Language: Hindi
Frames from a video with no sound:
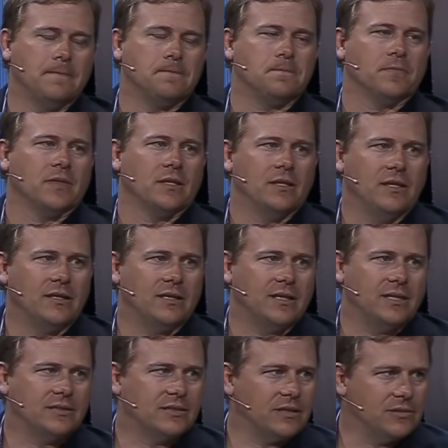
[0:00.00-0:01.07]
पोजीशन में लेट
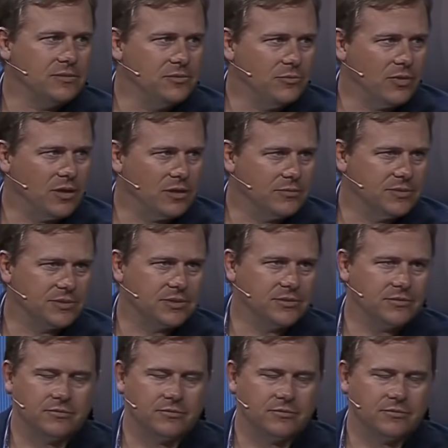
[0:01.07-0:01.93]
के इस कमरे में